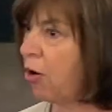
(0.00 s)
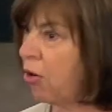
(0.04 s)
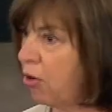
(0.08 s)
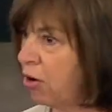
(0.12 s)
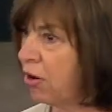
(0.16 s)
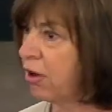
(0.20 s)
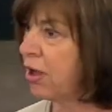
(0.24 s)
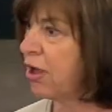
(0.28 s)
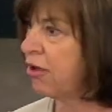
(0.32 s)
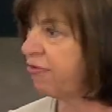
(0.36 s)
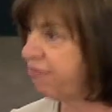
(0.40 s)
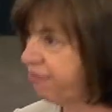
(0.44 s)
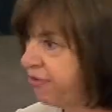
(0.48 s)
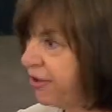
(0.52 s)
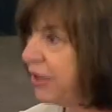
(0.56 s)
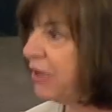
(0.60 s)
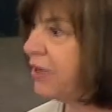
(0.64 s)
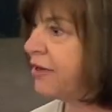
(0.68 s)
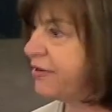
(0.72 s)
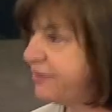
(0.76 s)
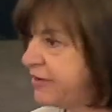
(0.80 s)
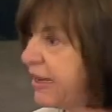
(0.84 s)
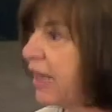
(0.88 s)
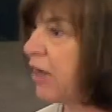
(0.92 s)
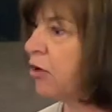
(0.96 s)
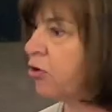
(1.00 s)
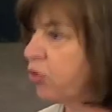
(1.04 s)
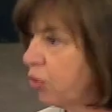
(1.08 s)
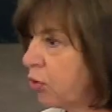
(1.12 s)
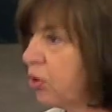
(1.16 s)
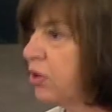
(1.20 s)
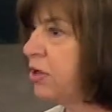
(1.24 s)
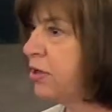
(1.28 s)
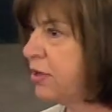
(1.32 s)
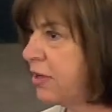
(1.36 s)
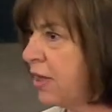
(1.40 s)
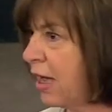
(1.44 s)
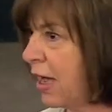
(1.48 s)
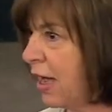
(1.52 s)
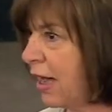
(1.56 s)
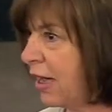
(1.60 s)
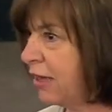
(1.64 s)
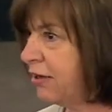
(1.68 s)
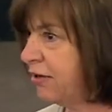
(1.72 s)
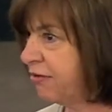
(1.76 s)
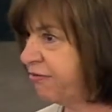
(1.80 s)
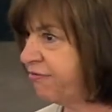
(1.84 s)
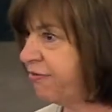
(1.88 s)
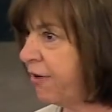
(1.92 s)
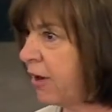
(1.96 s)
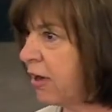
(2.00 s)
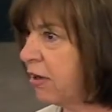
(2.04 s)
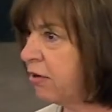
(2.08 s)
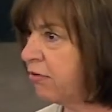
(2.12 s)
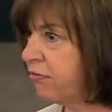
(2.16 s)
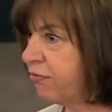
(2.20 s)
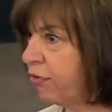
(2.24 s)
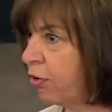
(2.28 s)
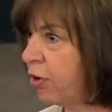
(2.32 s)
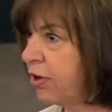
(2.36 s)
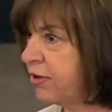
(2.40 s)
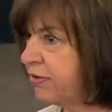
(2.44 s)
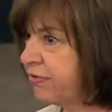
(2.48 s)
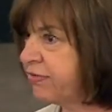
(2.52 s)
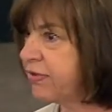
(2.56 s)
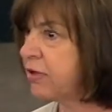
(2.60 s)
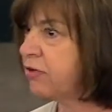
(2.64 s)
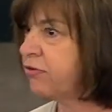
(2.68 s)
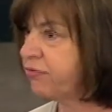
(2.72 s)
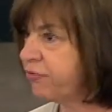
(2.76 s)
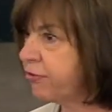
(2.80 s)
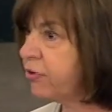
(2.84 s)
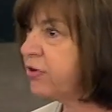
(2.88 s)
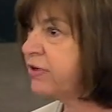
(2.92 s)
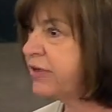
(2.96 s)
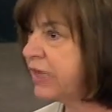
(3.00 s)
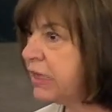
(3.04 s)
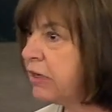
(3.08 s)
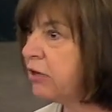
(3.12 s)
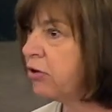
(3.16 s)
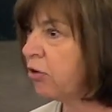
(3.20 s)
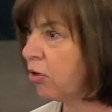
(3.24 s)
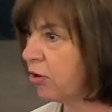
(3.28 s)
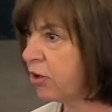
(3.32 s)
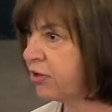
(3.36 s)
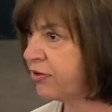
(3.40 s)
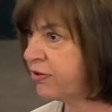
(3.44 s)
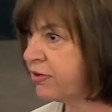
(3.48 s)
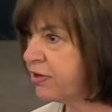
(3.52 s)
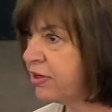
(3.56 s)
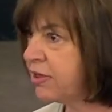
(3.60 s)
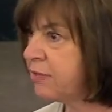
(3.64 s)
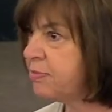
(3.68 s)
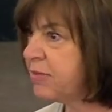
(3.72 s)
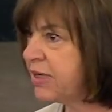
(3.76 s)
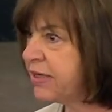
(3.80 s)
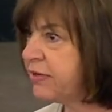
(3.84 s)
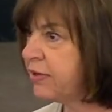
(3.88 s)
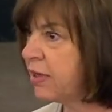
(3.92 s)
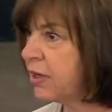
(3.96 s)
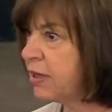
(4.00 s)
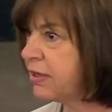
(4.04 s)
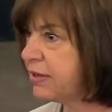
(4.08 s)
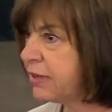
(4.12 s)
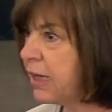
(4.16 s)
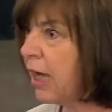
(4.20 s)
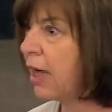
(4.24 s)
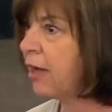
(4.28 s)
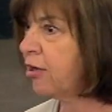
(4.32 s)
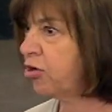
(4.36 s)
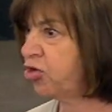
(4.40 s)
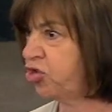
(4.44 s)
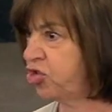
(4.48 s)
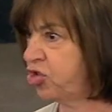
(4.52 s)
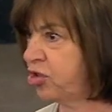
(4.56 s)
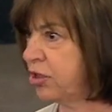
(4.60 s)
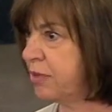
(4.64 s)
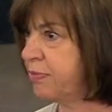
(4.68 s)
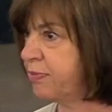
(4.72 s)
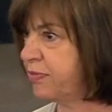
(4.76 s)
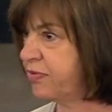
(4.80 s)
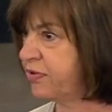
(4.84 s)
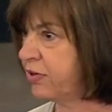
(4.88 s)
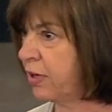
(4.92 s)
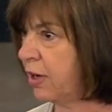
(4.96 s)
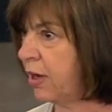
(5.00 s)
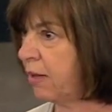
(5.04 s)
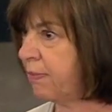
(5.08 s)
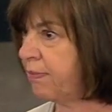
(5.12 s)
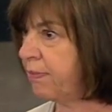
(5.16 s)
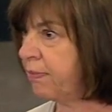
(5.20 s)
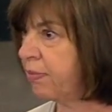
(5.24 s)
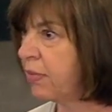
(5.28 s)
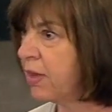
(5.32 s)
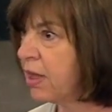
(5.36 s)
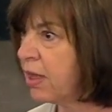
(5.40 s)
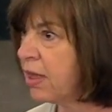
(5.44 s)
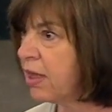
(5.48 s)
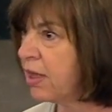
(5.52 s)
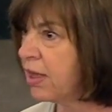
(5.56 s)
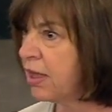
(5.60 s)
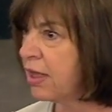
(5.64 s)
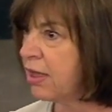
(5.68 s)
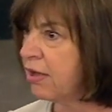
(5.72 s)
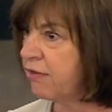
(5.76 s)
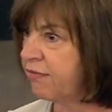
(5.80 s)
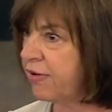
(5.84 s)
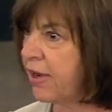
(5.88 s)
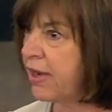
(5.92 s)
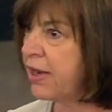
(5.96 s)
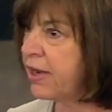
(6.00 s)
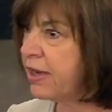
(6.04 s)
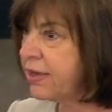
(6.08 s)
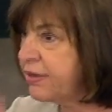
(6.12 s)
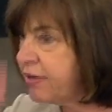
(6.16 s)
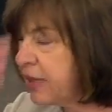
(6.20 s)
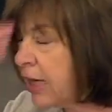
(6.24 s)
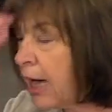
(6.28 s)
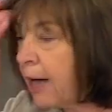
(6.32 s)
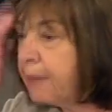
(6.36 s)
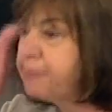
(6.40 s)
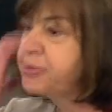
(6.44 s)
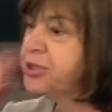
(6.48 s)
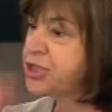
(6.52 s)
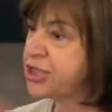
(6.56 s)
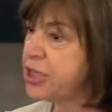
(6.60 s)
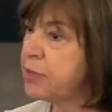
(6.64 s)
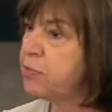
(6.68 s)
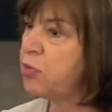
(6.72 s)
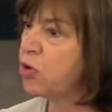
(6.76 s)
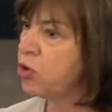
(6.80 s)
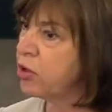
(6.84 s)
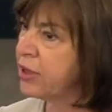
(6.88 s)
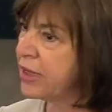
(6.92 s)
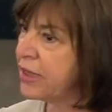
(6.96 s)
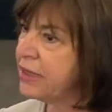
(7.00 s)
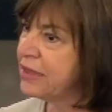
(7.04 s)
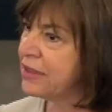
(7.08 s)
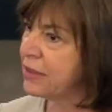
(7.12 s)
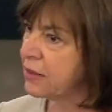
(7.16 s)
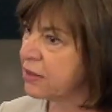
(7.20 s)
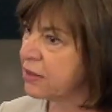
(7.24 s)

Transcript: auch viele der Gründe eingefangen worden sind von den Leuten, die mit Ja gestimmt haben. Weil die Abstimmung in